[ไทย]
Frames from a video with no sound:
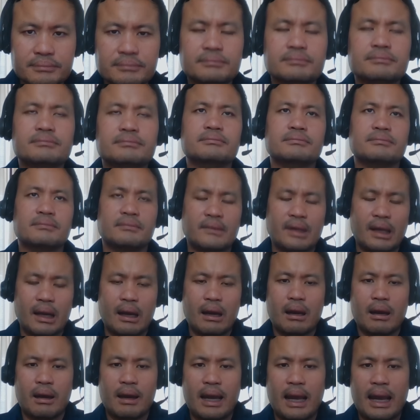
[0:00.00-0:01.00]
อืม
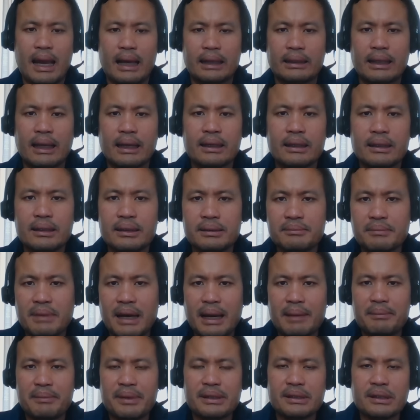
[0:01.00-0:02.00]
ก็อาจถ้าขึ้น
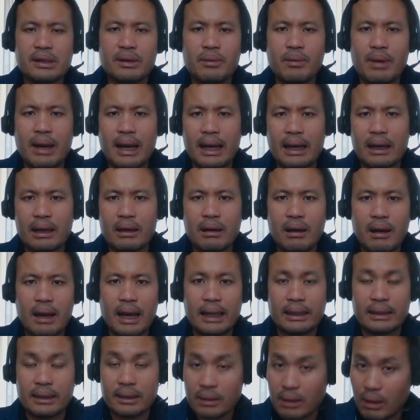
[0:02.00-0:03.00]
มามีจังหวะก็
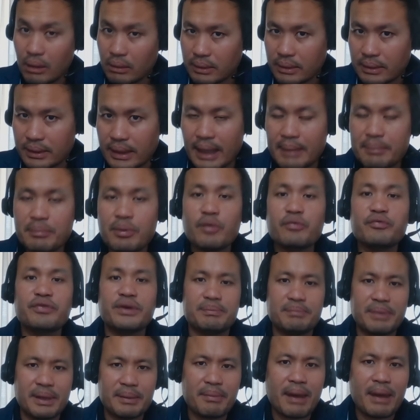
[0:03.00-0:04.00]
อาจจะต้องเทคโปรฟิ
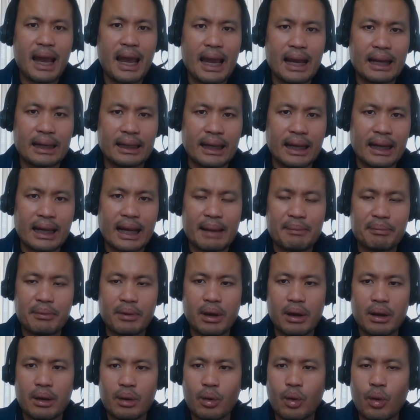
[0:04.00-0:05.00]
ตไปบ้างนะครับ
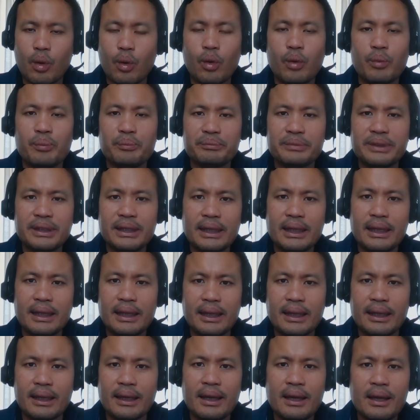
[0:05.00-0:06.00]
ก็กลุ่มที่
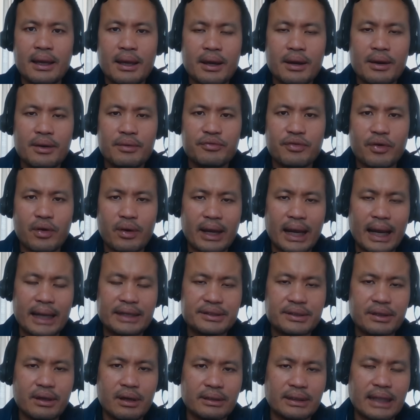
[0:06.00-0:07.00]
โฟกัส
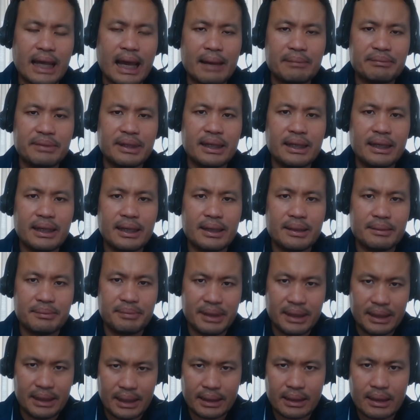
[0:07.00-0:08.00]
ก็ตามที่
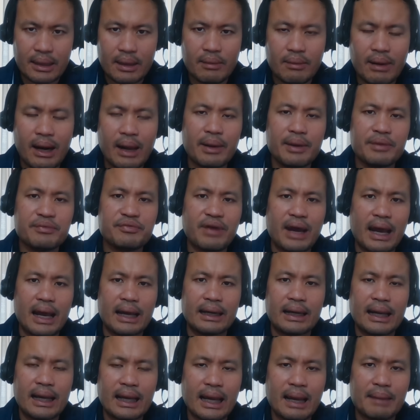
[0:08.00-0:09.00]
พี่นิดเล่าให้ฟัง
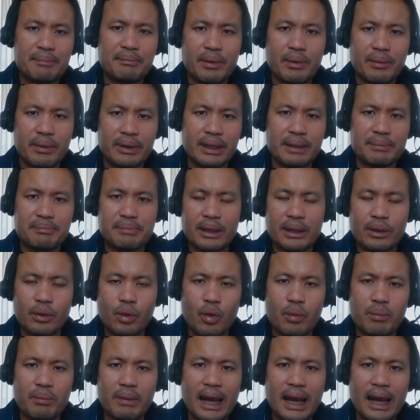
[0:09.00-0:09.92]
นะครับไม่ว่าจะเป็นกลุ่ม